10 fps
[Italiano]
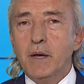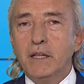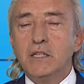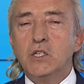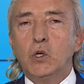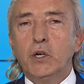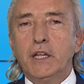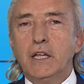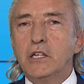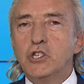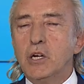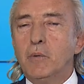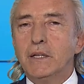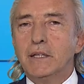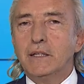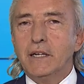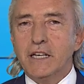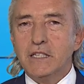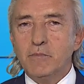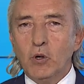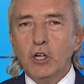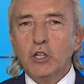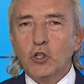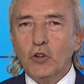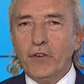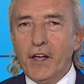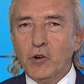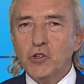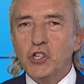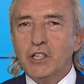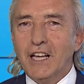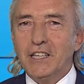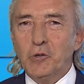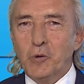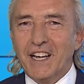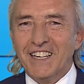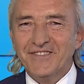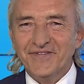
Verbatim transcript: edizione del 53 Trofeo Città di Lucca.